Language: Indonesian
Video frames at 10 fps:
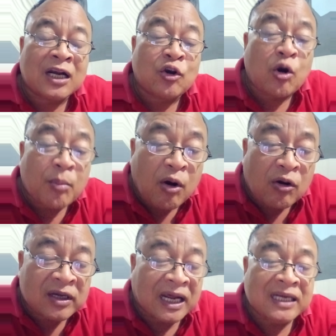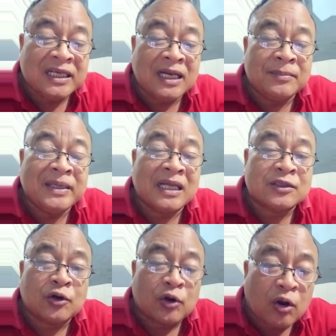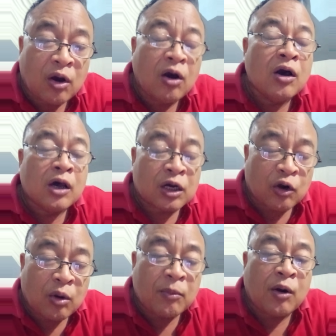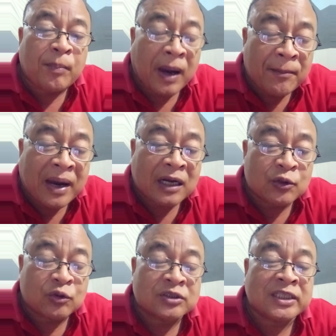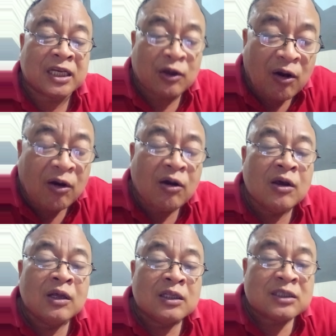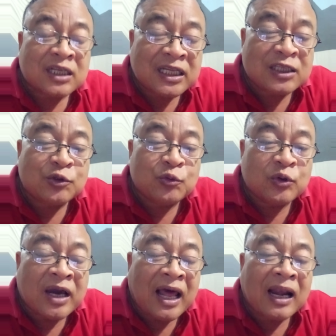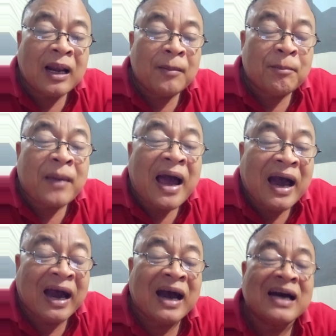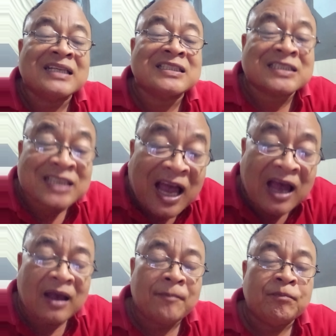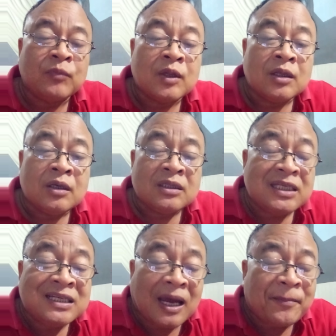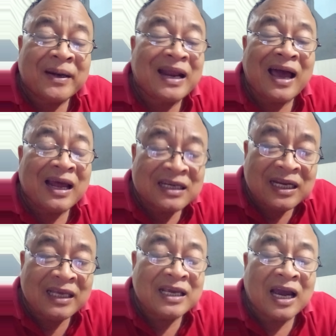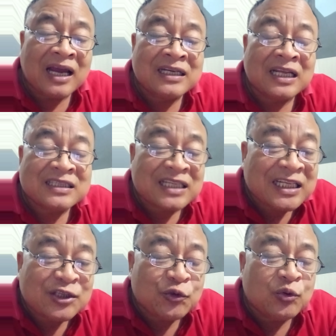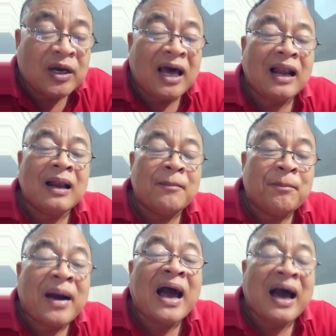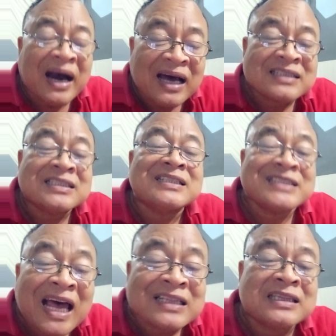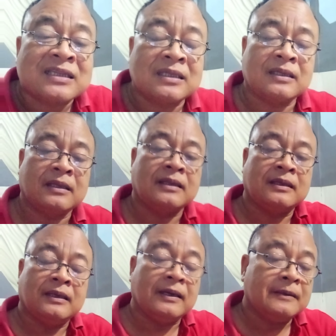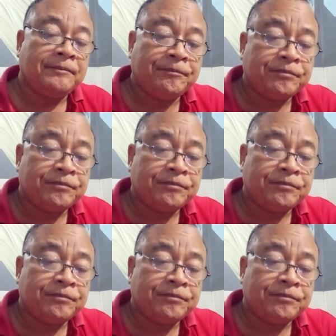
Romo Daniel Biantoro Romo Bambang Nurseno Tritunggal Maha Esa tidak pernah ada yang ada Tritunggal Maha Sesat ya